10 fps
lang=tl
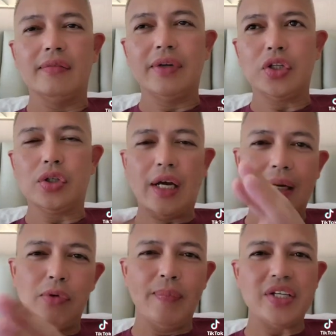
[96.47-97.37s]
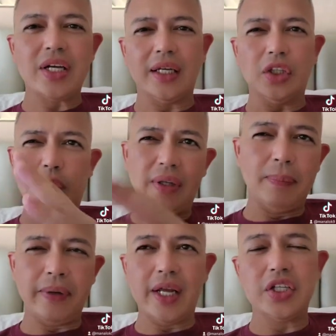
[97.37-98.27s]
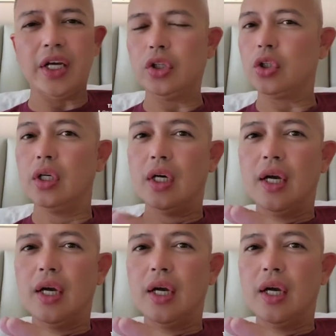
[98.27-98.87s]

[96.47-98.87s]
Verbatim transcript: medyo alam mo may sakit ito, may diferensya ito.